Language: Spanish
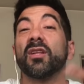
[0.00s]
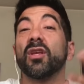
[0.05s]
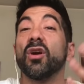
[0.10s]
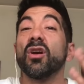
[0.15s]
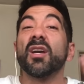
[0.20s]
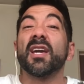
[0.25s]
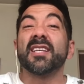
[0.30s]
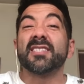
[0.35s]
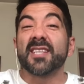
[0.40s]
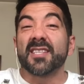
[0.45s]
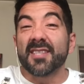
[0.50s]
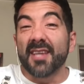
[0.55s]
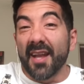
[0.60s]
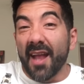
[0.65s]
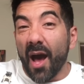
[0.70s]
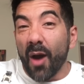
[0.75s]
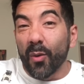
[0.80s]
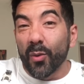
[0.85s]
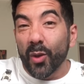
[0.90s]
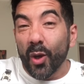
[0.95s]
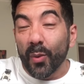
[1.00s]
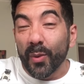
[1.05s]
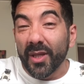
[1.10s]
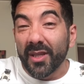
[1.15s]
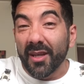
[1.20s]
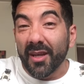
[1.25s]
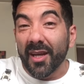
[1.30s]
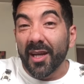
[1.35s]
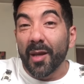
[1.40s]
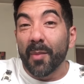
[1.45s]
que ese es el audio, viste,
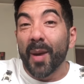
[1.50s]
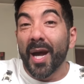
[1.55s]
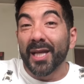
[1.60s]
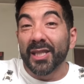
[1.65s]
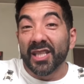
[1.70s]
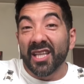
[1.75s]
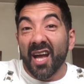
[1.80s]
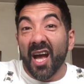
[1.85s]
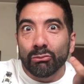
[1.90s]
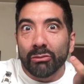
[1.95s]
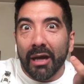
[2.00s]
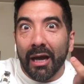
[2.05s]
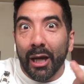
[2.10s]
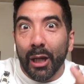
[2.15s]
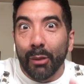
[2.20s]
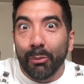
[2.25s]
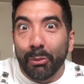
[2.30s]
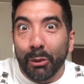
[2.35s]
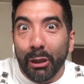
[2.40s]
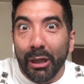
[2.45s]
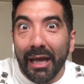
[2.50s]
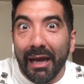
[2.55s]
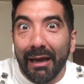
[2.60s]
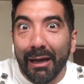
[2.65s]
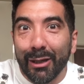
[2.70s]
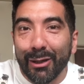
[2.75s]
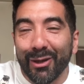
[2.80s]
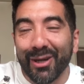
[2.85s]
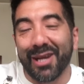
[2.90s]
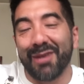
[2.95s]
que le manda al
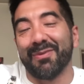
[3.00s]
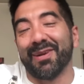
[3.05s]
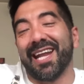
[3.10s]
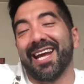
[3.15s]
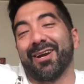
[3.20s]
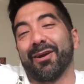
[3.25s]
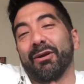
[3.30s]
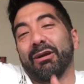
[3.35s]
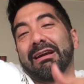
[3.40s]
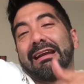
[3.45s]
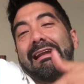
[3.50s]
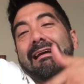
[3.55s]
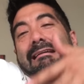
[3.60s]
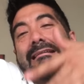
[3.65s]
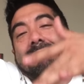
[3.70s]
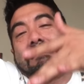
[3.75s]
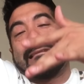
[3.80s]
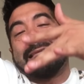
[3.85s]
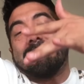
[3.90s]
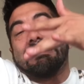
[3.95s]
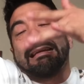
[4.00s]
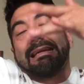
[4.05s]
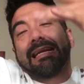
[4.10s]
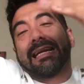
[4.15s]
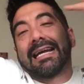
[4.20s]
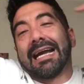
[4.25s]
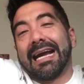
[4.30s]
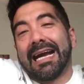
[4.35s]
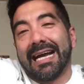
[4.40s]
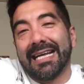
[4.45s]
polaco, que el polaco que la
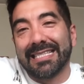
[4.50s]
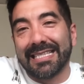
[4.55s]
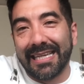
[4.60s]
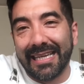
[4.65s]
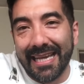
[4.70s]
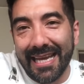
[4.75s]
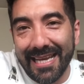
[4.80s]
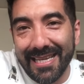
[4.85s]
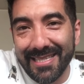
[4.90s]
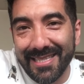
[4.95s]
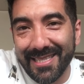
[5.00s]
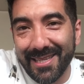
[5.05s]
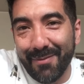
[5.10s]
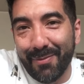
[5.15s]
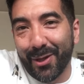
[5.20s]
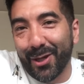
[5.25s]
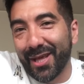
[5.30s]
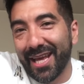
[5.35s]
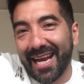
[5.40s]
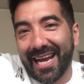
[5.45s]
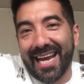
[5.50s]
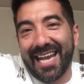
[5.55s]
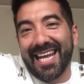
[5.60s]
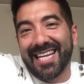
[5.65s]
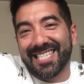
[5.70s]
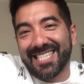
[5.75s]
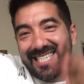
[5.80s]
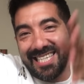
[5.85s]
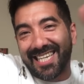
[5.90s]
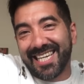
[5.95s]
recaga Silenci, pero de acá a la
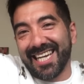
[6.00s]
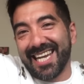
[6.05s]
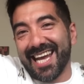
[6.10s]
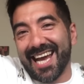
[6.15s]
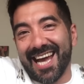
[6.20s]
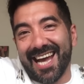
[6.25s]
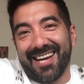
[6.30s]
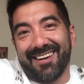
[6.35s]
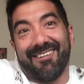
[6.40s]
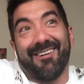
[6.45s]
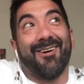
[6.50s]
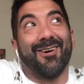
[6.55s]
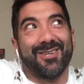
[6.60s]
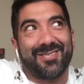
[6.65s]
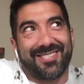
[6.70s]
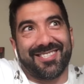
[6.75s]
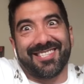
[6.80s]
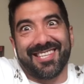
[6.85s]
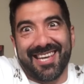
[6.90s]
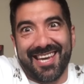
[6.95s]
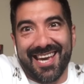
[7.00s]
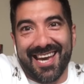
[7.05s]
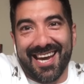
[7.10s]
China, o sea.